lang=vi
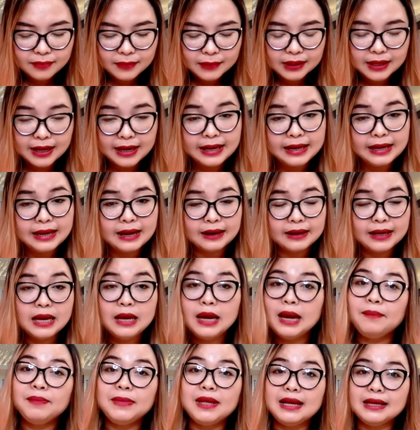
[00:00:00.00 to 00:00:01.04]
thì à, khi
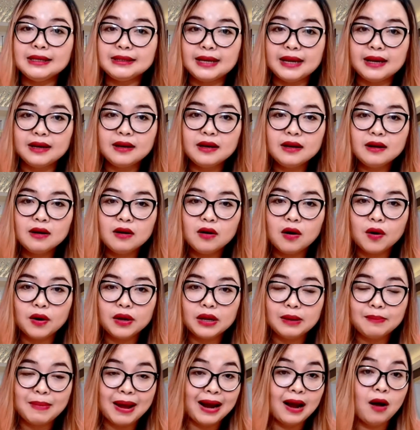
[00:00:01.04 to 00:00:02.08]
em chia sẻ cái cơ hội
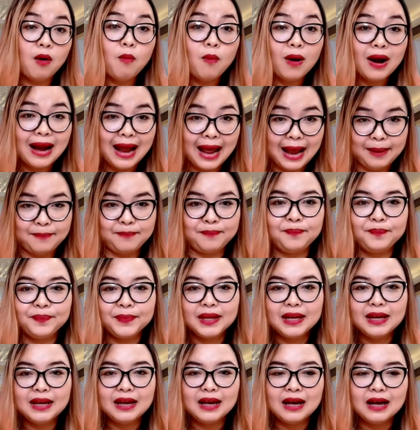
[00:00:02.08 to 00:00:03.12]
thì bạn không có làm
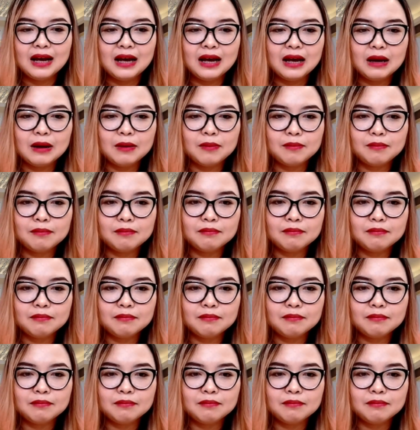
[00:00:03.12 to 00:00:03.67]
à,